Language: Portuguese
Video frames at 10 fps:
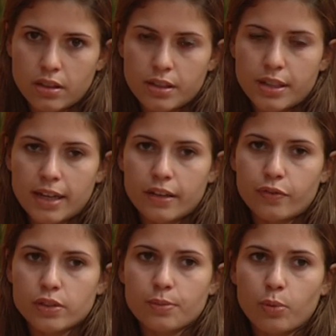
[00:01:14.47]
E aí ele
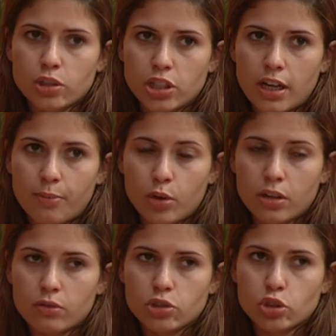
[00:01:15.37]
falou assim, poxa, a
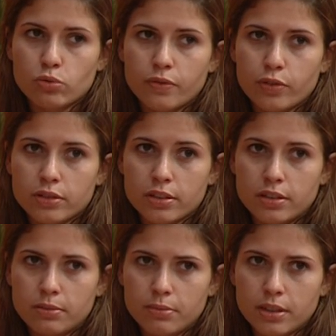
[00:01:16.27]
Morango continua votando
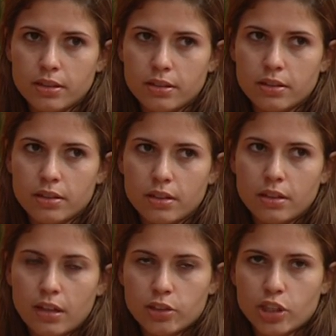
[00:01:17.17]
em mim.
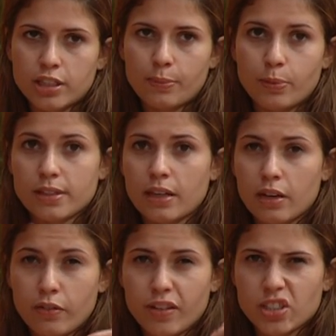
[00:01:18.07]
Achei que depois daquela
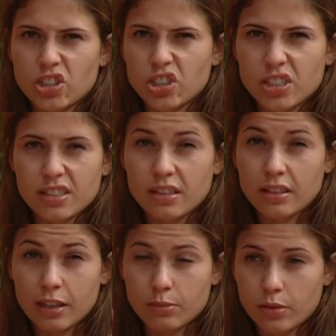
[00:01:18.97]
conversa a gente tinha
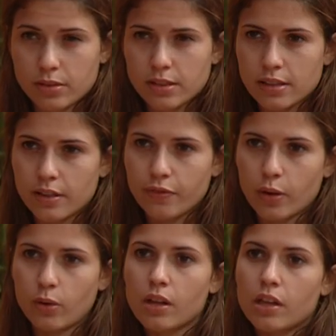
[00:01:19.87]
acertado. Uma coisa assim, ele
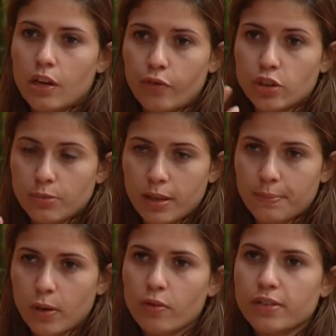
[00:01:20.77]
falou, eu vou chamá-la
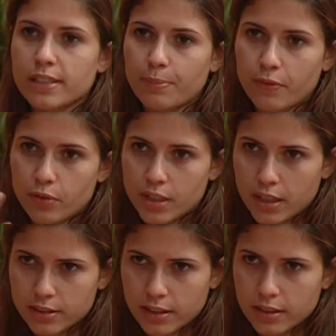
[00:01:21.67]
para conversar para ver o que
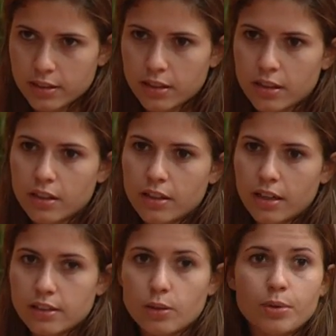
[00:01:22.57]
ela tem ainda
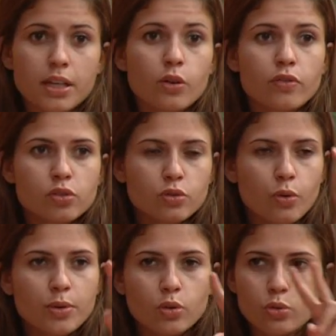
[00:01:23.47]
Passamos, ele
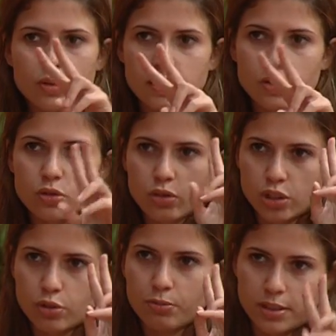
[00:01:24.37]
comentou duas vezes hoje
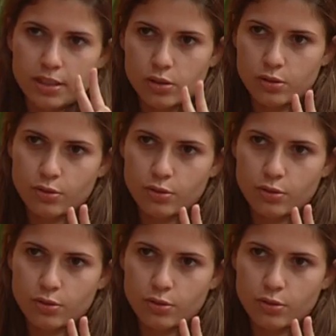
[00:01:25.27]
sobre isso,